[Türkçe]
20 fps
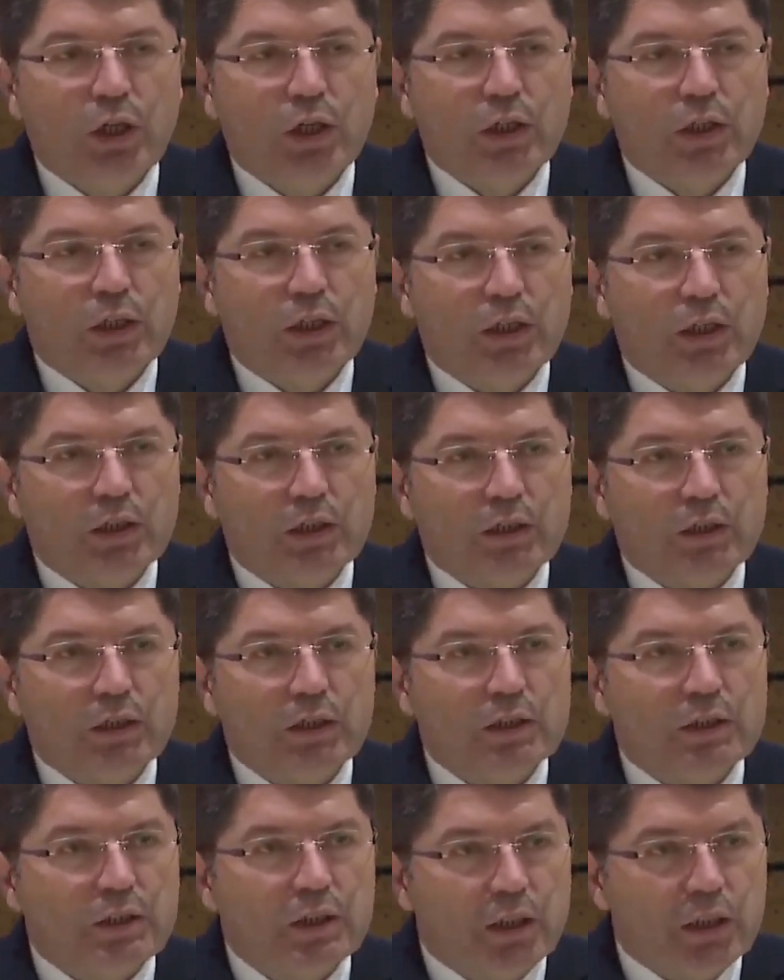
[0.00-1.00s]
Dünyada
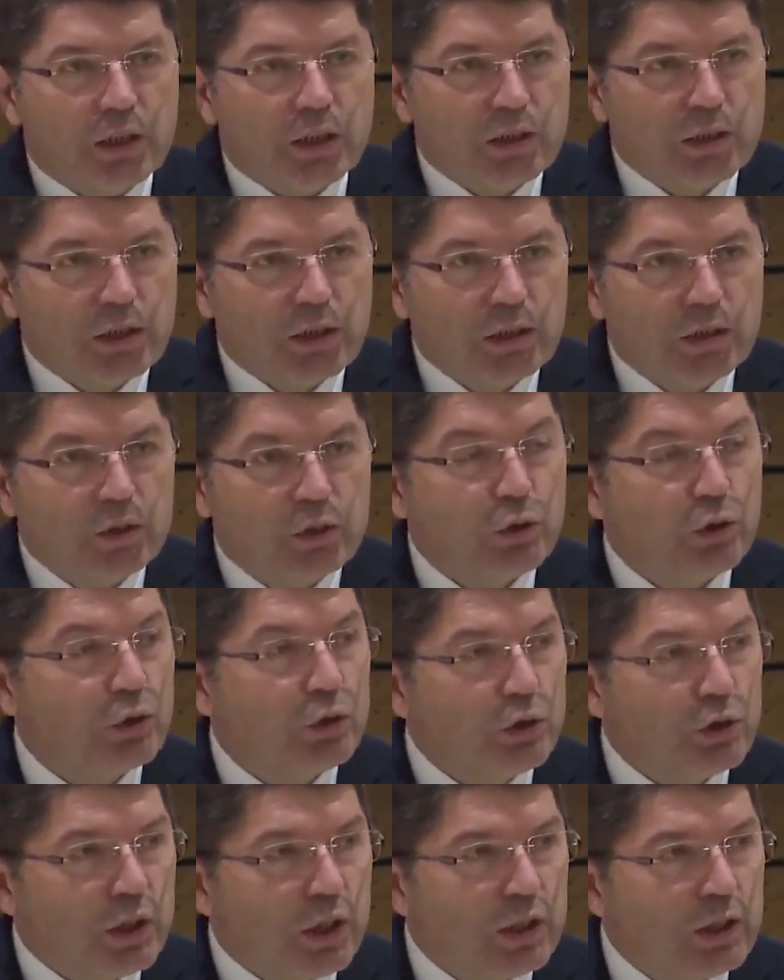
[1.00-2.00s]
hak, insan
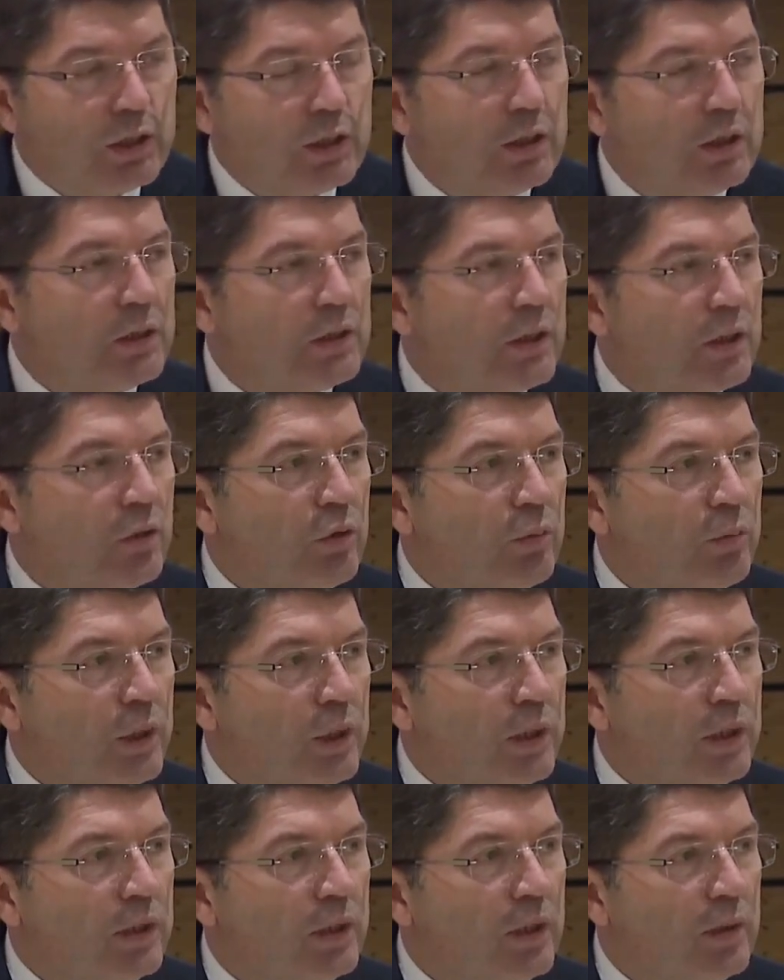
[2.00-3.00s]
haklarını, çocuk haklarını
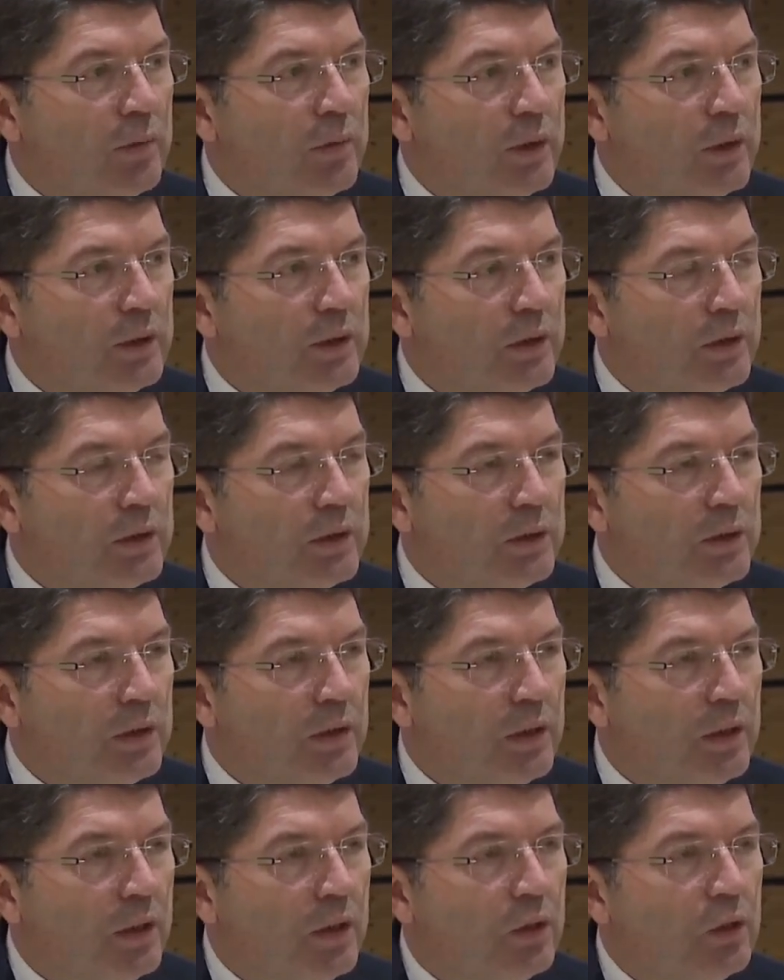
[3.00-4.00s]
savunmaya devam
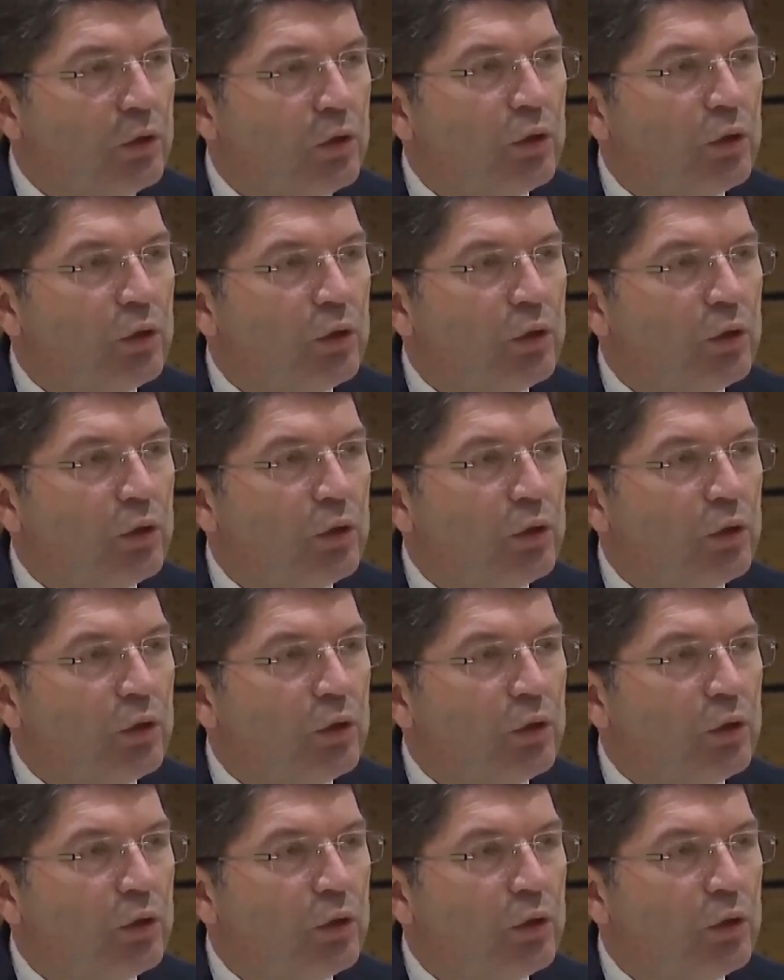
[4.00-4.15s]
edeceğiz.